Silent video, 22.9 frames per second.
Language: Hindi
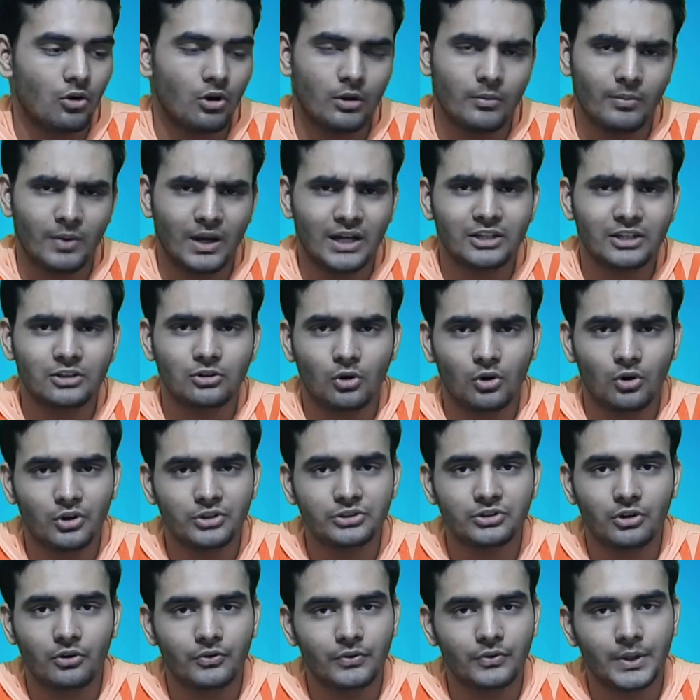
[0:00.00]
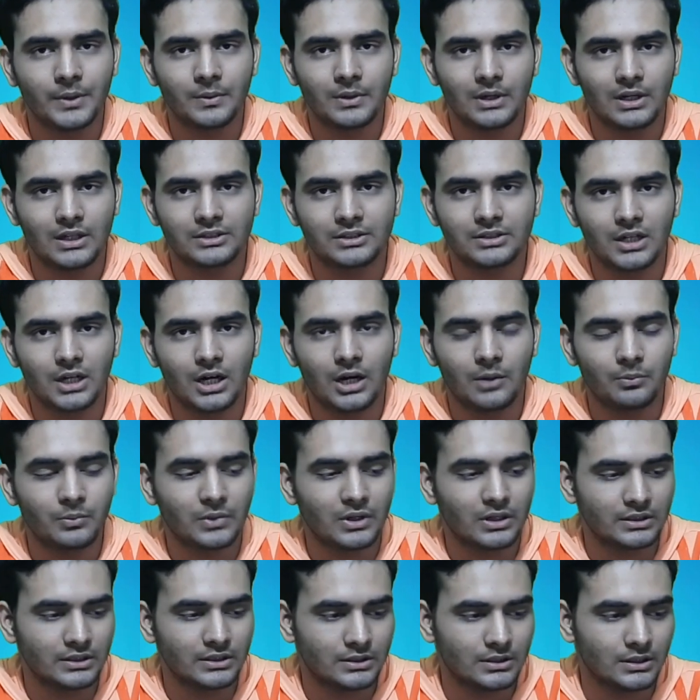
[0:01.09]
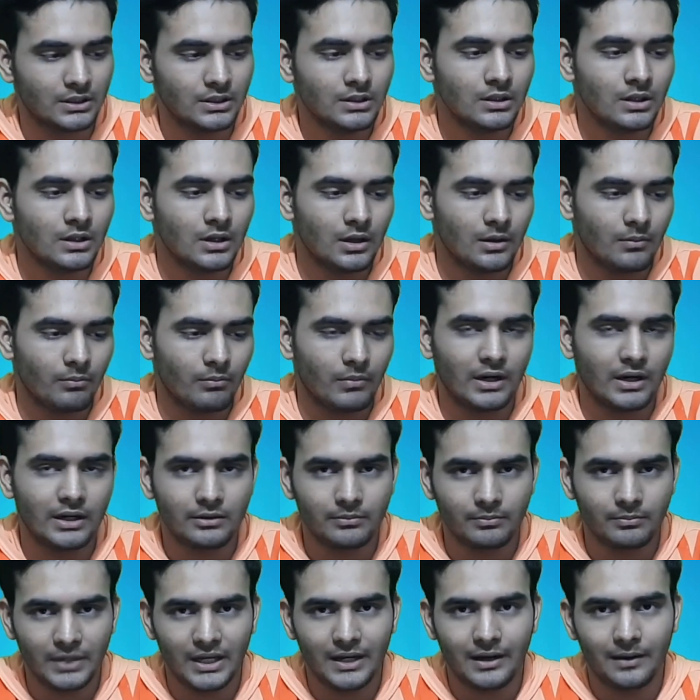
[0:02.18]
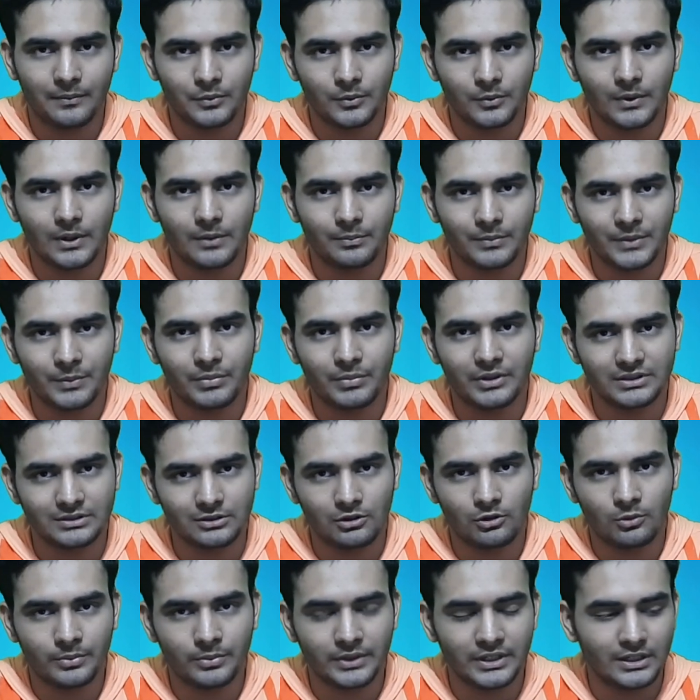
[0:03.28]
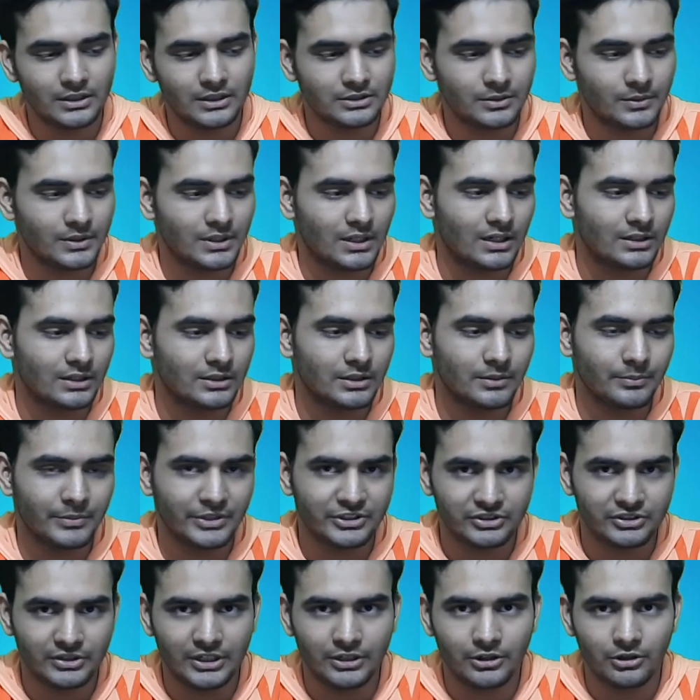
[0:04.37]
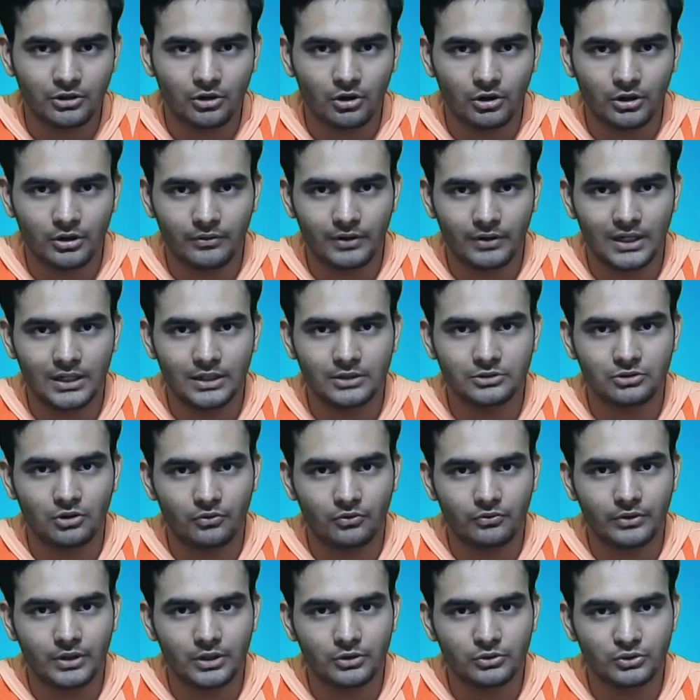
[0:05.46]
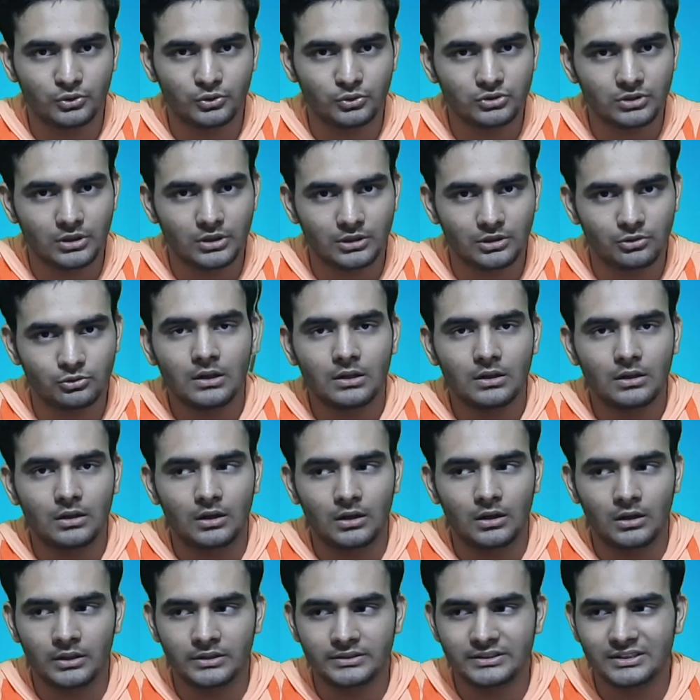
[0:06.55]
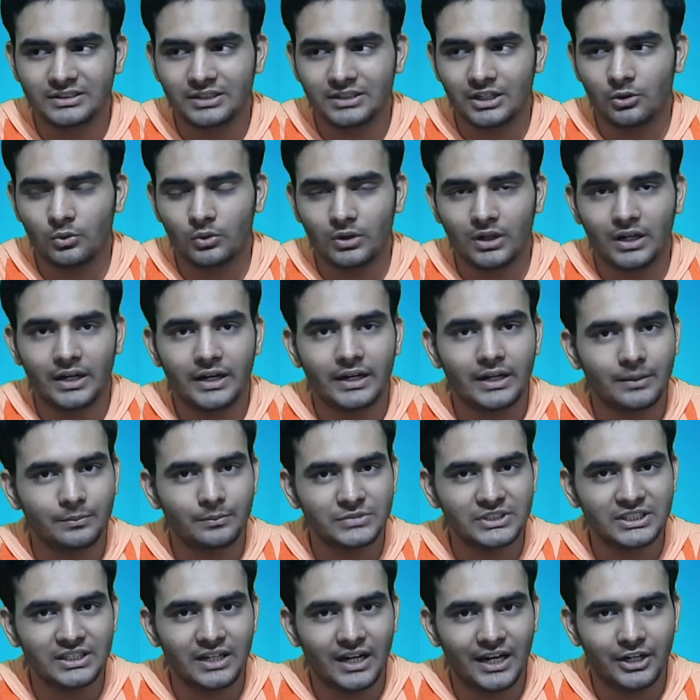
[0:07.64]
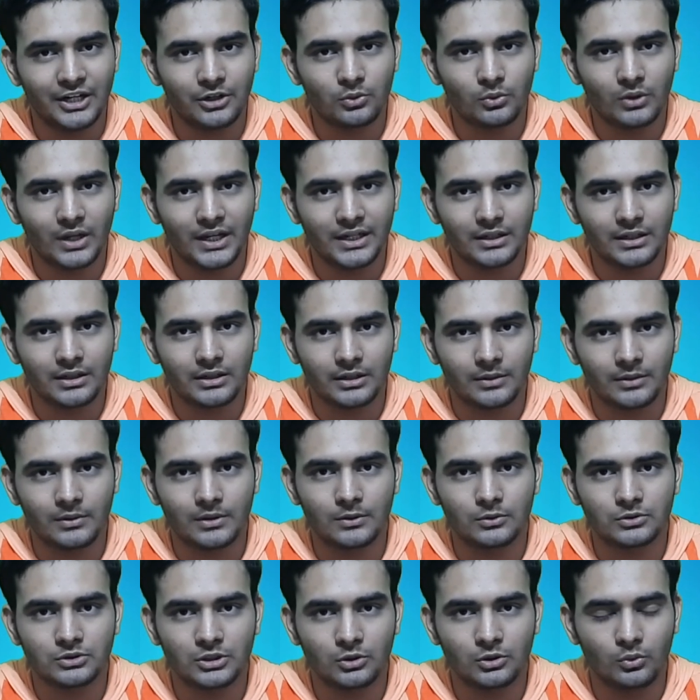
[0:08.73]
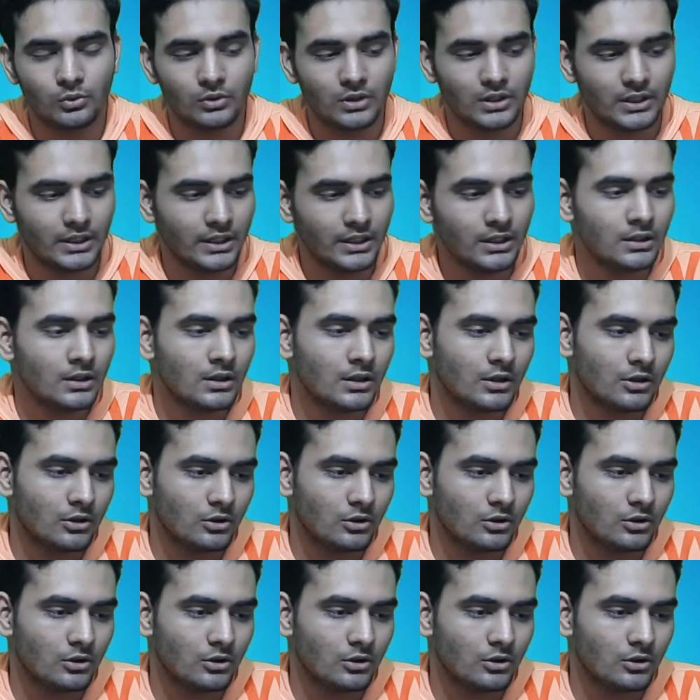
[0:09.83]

और बाकी दोनों ही सॉफ्टवेयर मतलब अच्छा काम कर देते हैं बट मैं आपको मतलब अपने पर्सनल ओपिनियन से बता रहा था कि मैं स्क्रीन रिकॉर्डर वाले सॉफ्टवेयर को यूज़ करता हूँ जिसके ओनर है किमसी नाइन टू नाइन करके मतलब उसकी ओनर है